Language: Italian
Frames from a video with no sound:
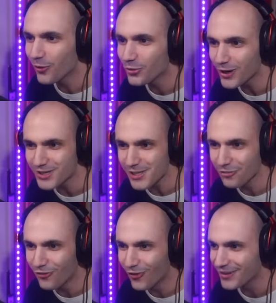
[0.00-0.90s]
Quanto cazzo è
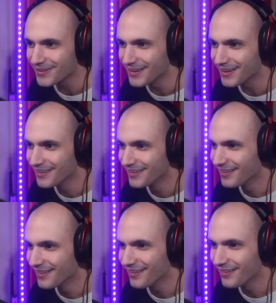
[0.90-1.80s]
forte?
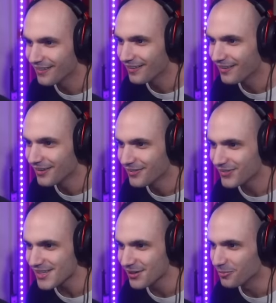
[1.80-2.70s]

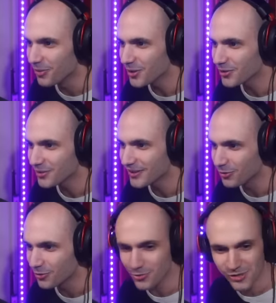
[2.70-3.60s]
Ma sai, non me lo
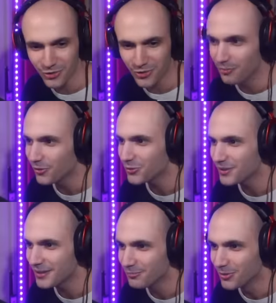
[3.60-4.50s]
ricordavo, non lo usavo da un botto
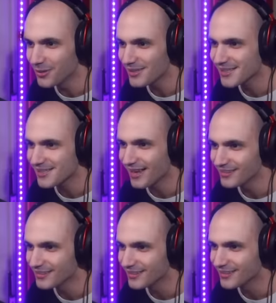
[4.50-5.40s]
di tempo,
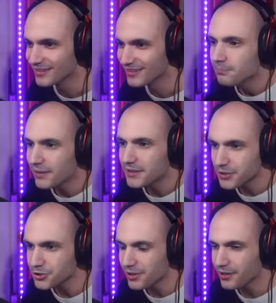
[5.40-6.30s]
devastante. Ma il
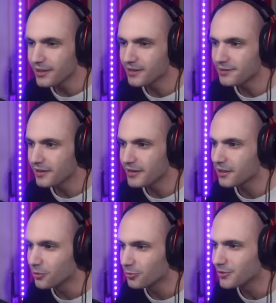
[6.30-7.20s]
glitch
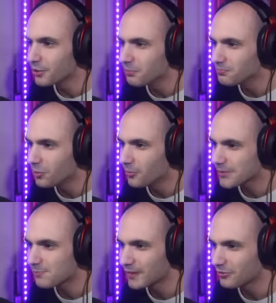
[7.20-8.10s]
dell'Earlum, io, boh, ma
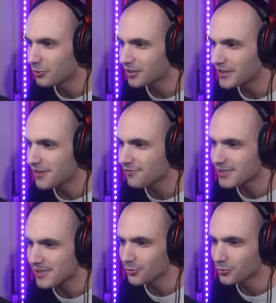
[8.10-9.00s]
aspettavo venisse
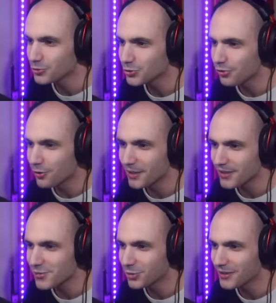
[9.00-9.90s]
fissato in un giorno,
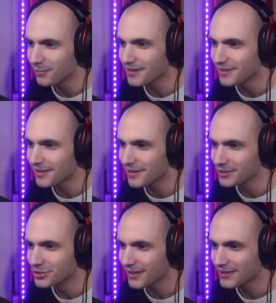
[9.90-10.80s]
perché solitamente
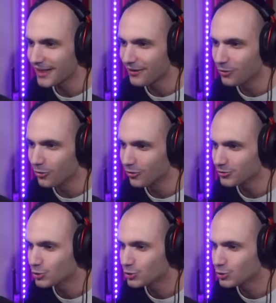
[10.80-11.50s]
glitch che danno